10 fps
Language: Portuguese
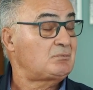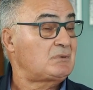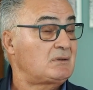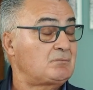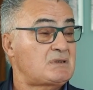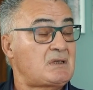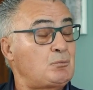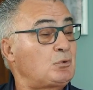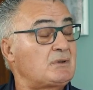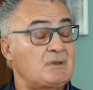Portanto,
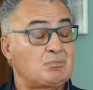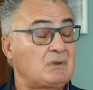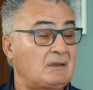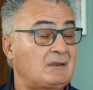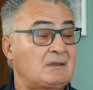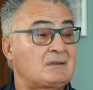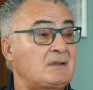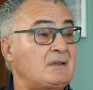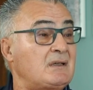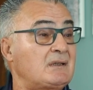passado pouco tempo de lá estar a
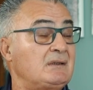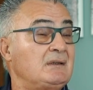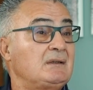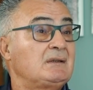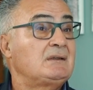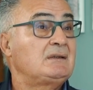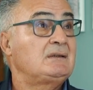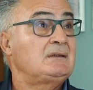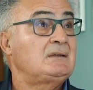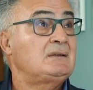treinar,
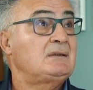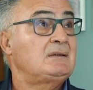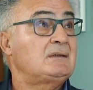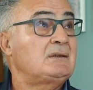uh,